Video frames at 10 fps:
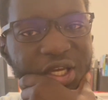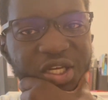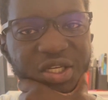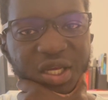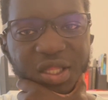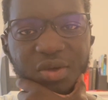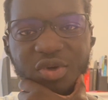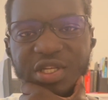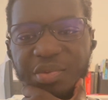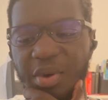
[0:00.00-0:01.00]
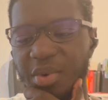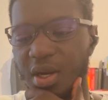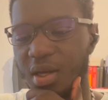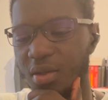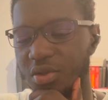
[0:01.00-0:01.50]
Et j'ai regardé, ouais, c'est pas mal.
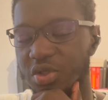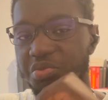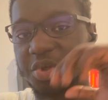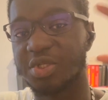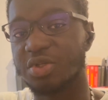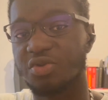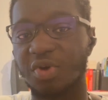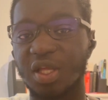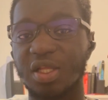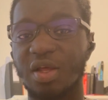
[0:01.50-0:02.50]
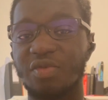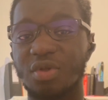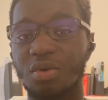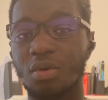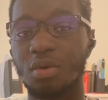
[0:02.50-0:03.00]
Hein. Je sais pas si tu veux regarder la
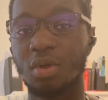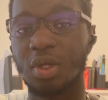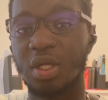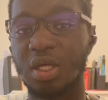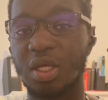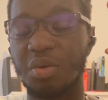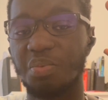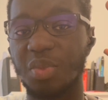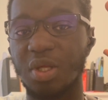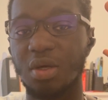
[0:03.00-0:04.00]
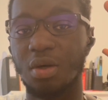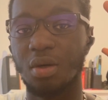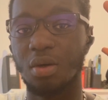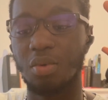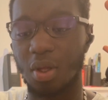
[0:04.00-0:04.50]
vidéo. Mais
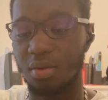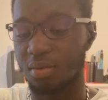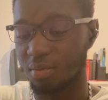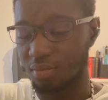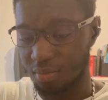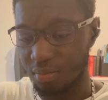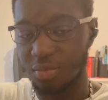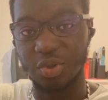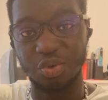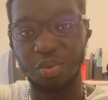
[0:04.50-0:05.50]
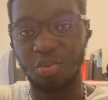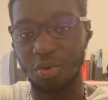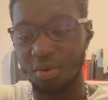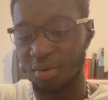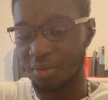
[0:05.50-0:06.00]
euh, ouais, c'est du bon boulot.